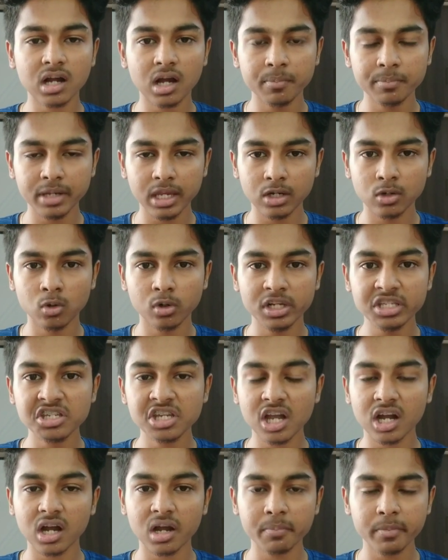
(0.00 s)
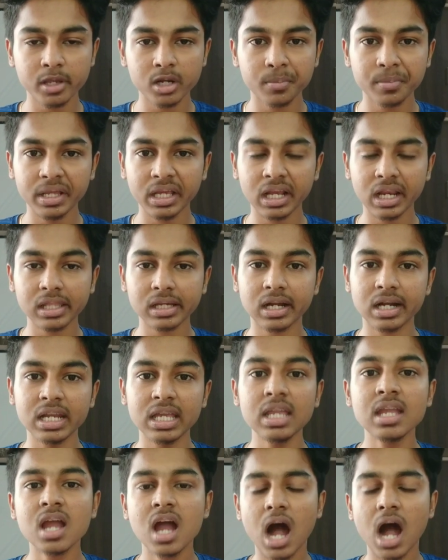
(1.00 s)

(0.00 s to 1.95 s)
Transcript: காமிக்கணும் ரிச்சாக காமிக்கணும் அப்படிங்கிறதுக்காண்டி